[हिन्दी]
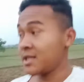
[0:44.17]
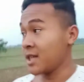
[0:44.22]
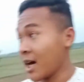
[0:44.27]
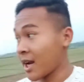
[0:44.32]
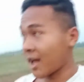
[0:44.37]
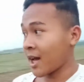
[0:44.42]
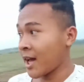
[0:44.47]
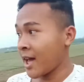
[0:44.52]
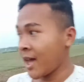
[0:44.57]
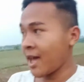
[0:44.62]
जा
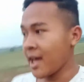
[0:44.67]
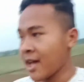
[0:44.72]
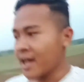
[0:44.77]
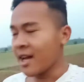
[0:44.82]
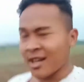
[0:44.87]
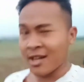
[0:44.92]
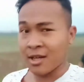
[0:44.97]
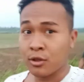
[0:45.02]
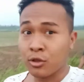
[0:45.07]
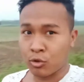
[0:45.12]
रहा है
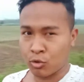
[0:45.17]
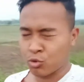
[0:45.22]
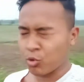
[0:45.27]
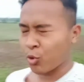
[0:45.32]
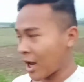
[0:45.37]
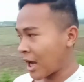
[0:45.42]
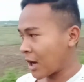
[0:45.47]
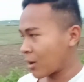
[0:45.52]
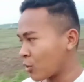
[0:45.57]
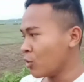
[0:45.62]

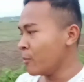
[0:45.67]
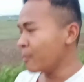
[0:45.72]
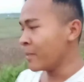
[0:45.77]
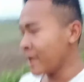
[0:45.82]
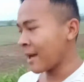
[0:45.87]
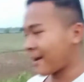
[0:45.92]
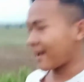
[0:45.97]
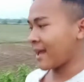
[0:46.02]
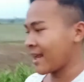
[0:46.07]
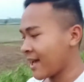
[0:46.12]
थोड़ा
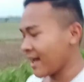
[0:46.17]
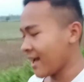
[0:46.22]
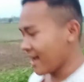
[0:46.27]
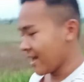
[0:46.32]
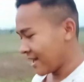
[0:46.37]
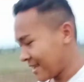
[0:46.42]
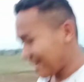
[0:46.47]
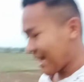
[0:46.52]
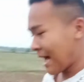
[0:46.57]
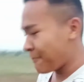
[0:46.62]
घूमने के लिए
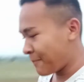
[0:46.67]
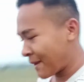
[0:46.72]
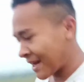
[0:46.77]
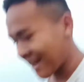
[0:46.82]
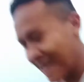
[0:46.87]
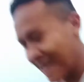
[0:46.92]
यहाँ पर